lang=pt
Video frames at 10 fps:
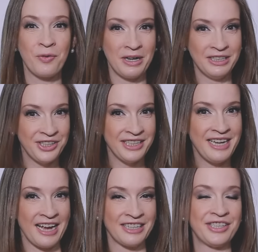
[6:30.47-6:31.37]

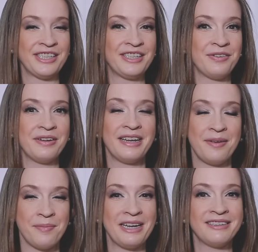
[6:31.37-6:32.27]
quantidade. Então,
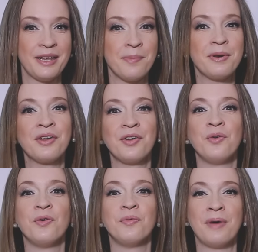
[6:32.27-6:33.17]
lembrar sempre que
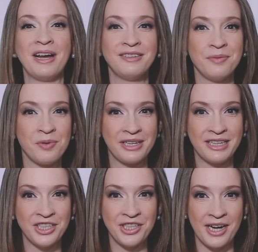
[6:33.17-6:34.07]
o mais
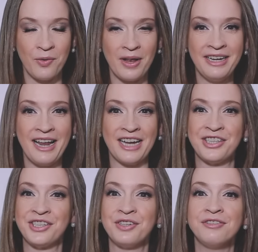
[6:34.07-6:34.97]
importante é a
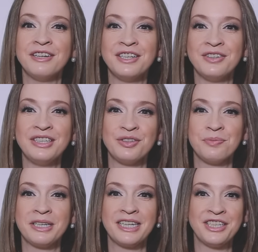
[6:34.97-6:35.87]
qualidade. Estou falando isso
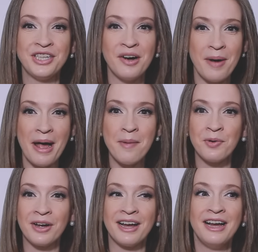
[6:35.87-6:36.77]
porque tinha uma
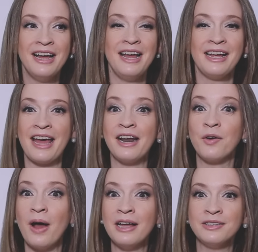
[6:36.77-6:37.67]
época que era
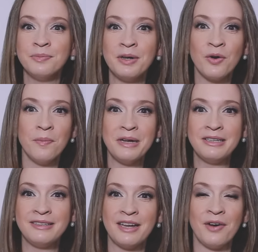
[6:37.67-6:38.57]
quase uma
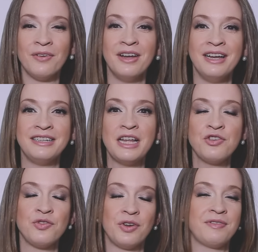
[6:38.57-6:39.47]
competição
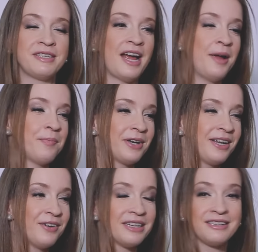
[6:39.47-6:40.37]
das noivas. Ai,
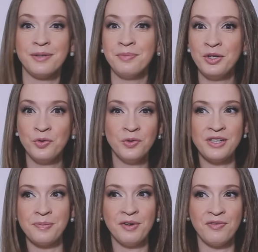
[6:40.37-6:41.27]
porque eu recebi
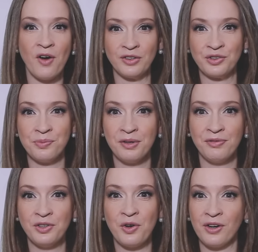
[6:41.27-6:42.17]
duas mil fotos do meu
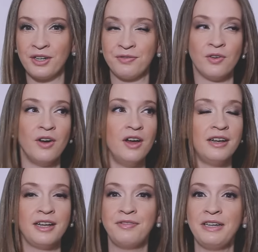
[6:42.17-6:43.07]
fotógrafo.
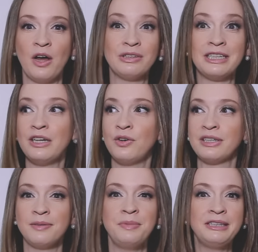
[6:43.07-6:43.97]
Daí vinha outra, não, eu
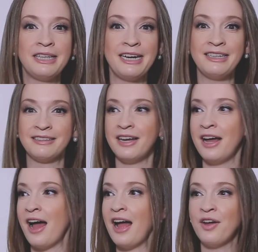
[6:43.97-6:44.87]
recebi três.
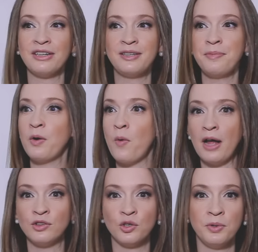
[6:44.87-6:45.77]
Ai, eu recebi
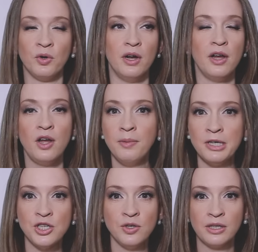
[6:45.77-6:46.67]
quatro mil. Eu
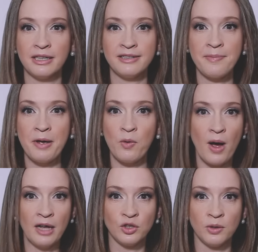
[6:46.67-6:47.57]
imagino que receber
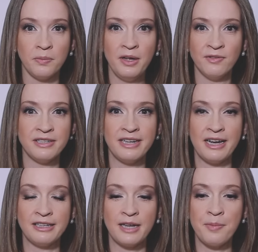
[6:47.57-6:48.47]
quatro mil,
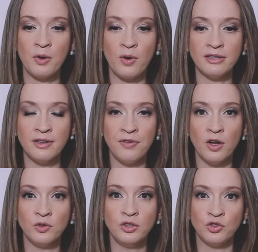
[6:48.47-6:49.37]
você recebe quase a
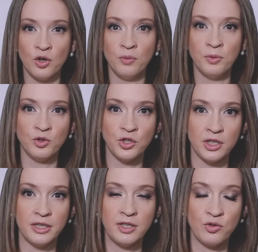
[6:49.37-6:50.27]
foto em slow
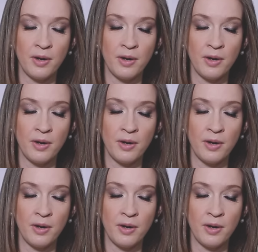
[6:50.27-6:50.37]
motion da